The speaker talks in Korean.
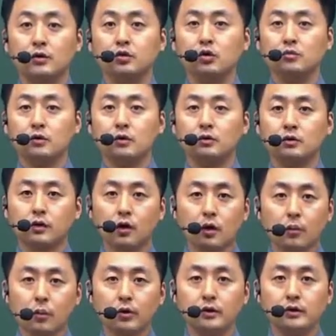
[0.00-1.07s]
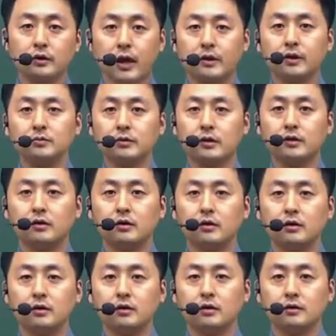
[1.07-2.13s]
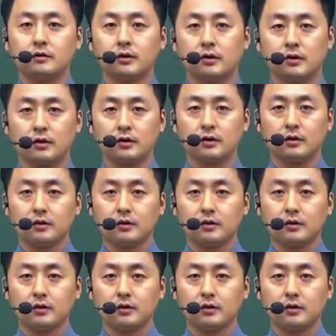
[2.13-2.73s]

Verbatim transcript: 조금 더 커 보이는 개념이에요. 자,